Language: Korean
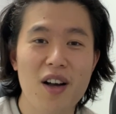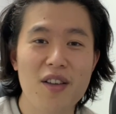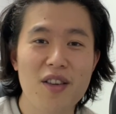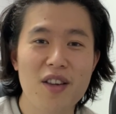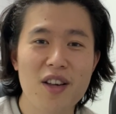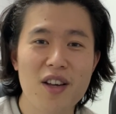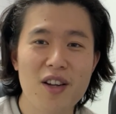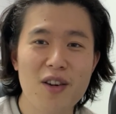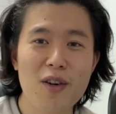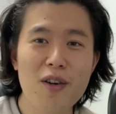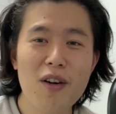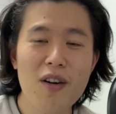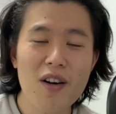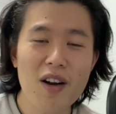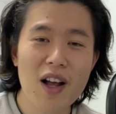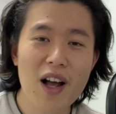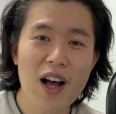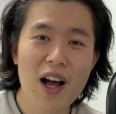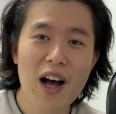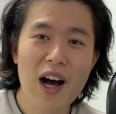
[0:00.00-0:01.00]
이제 그런
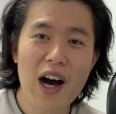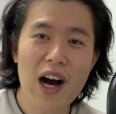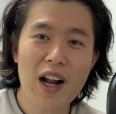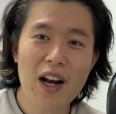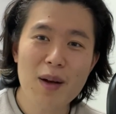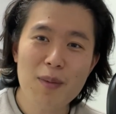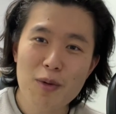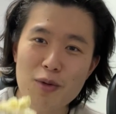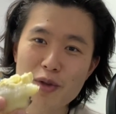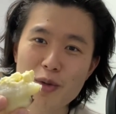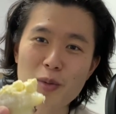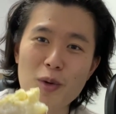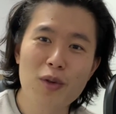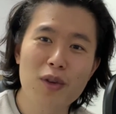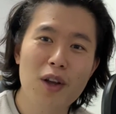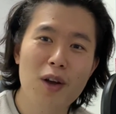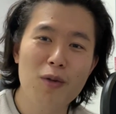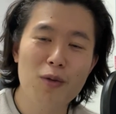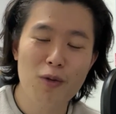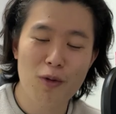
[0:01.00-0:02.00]
걸 알아보지
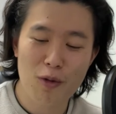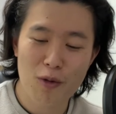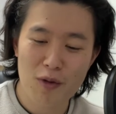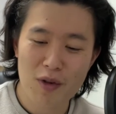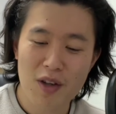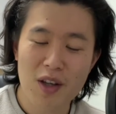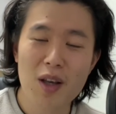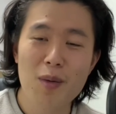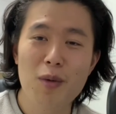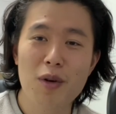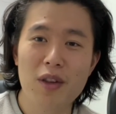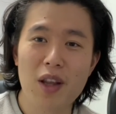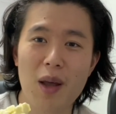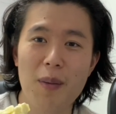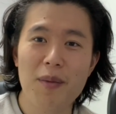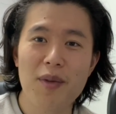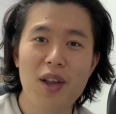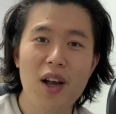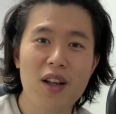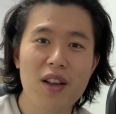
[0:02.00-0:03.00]
못하고 이게 뭐
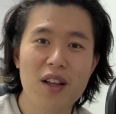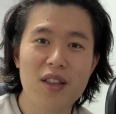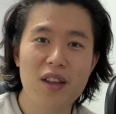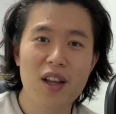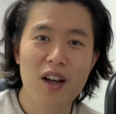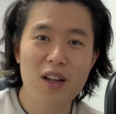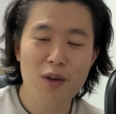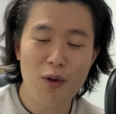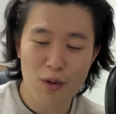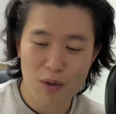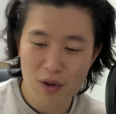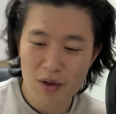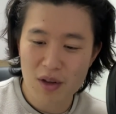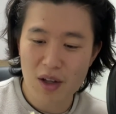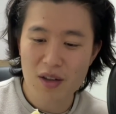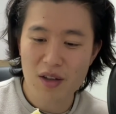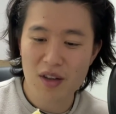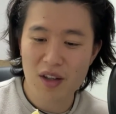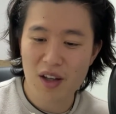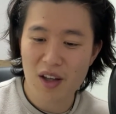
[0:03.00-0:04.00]
냄새가 난다니
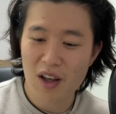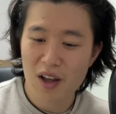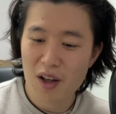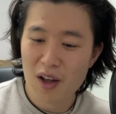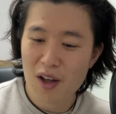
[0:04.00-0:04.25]
어떤다느니